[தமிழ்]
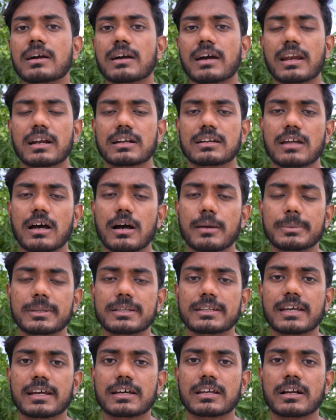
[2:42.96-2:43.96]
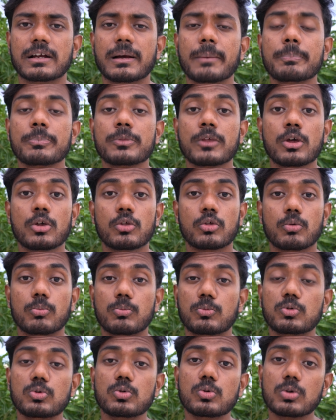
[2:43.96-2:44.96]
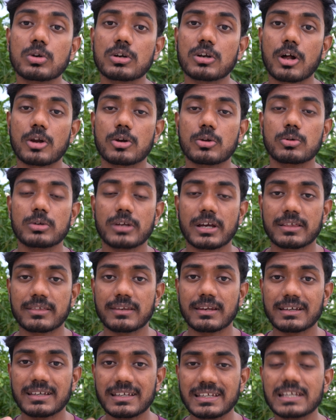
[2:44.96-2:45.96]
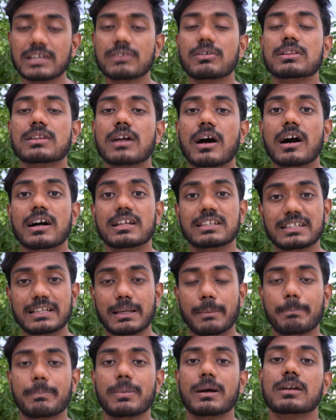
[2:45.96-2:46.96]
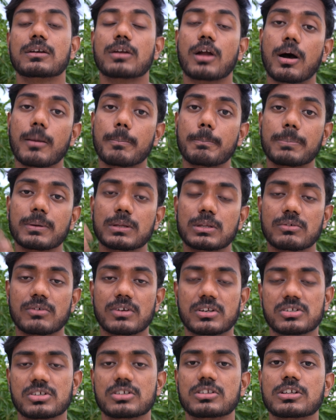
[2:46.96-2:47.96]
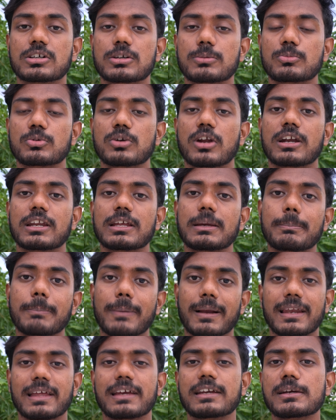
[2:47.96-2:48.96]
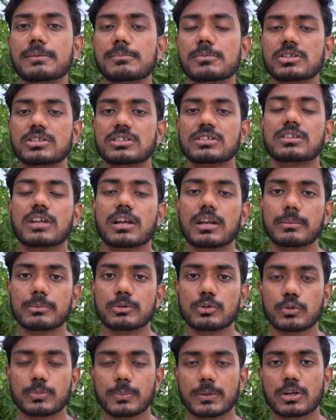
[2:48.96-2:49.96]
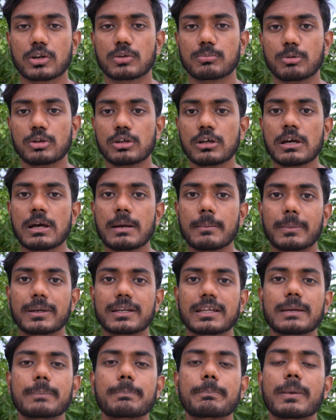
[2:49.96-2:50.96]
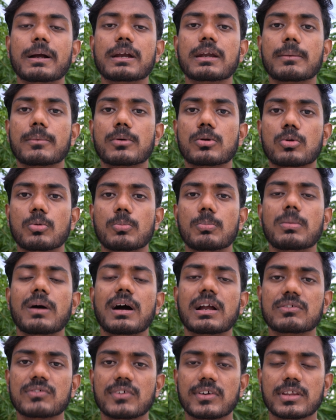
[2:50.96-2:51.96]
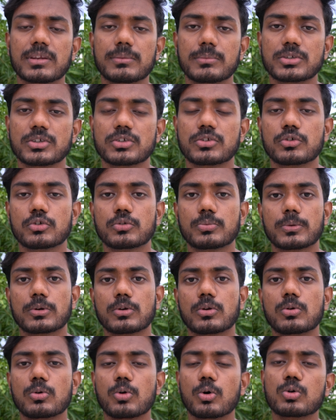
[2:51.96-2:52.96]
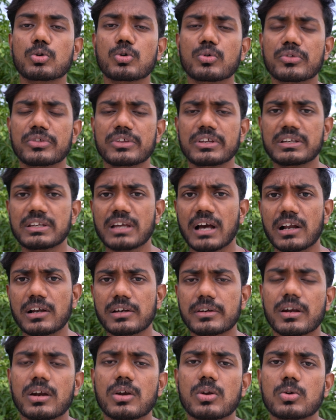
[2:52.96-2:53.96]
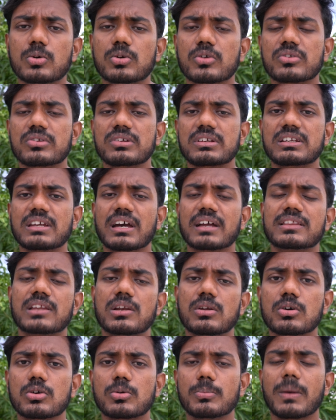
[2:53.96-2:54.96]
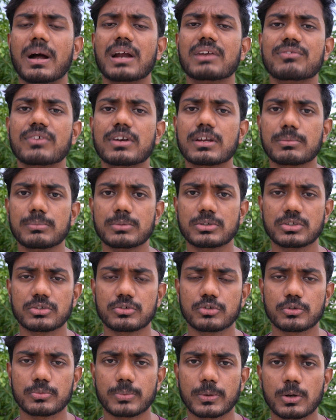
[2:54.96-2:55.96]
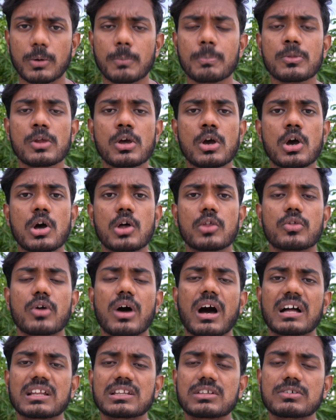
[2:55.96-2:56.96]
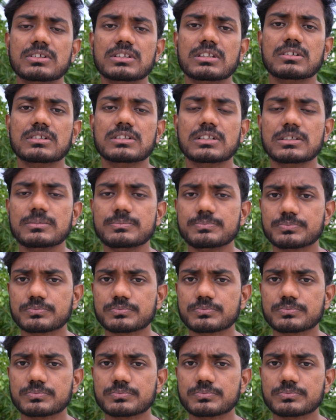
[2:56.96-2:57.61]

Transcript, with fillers: கரெக்டாக அப்படின்னு கேட்குறாங்க ஸோ முந்நூறு நானூறு எக்ஸ்ரேக்கு ஈக்குவல் தான் அது எப்போ நாற்பது வருஷத்துக்கு முன்னாடி பழைய மிஷின்ஸ்லாம் நம்ம யூஸ் பண்ணிருக்கும்போது பட் இப்போ நம்ம ரொம்ப அட்வான்ஸ் மிஷின்ஸ் யூஸ் பண்ணுறோம் லோடோ சிட்டி அல்ட்ரா லோடோ சிட்டி அந்தளவுக்கு ரொம்ப அட்வான்ஸ் மிஷின்ஸ் யூஸ் பண்ணுறோம் ஸோ அது வந்து வந்து